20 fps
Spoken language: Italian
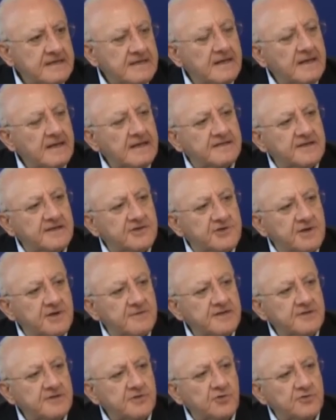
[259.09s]

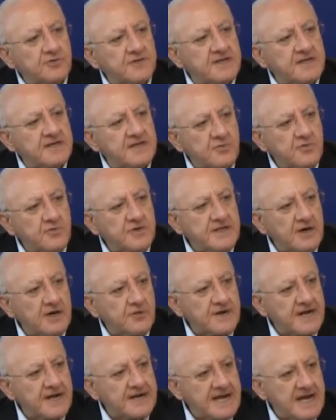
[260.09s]
l'atteggiamento di chi guida
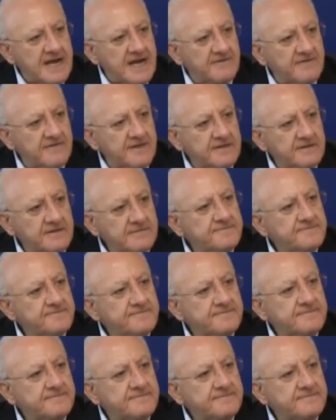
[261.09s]
una nave